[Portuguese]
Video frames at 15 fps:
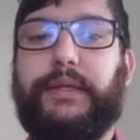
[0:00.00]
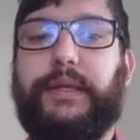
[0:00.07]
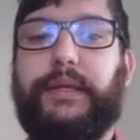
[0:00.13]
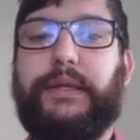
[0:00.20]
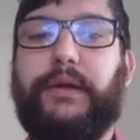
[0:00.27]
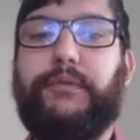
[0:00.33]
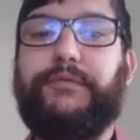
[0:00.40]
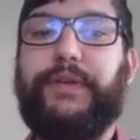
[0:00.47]
e,
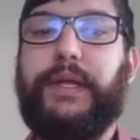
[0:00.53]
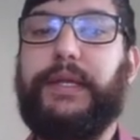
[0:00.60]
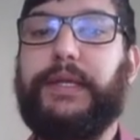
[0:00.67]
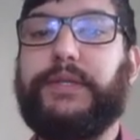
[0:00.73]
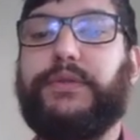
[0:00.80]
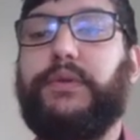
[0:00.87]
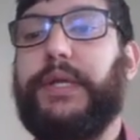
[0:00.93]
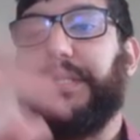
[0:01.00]
não vê
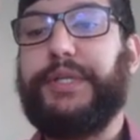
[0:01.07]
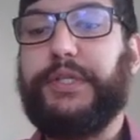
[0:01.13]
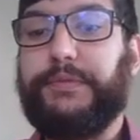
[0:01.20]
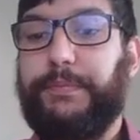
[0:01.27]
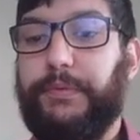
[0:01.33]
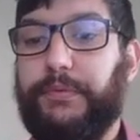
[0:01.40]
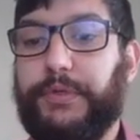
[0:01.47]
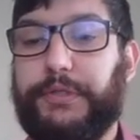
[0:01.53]
isso ou deixa
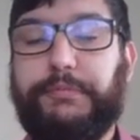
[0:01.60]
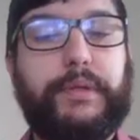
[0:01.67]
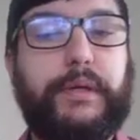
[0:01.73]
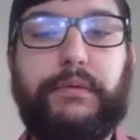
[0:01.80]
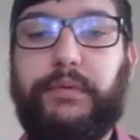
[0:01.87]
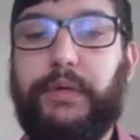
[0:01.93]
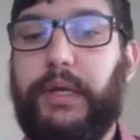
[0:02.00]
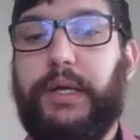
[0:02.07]
isso por último.
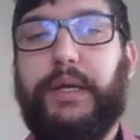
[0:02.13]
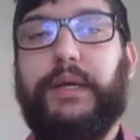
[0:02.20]
Então,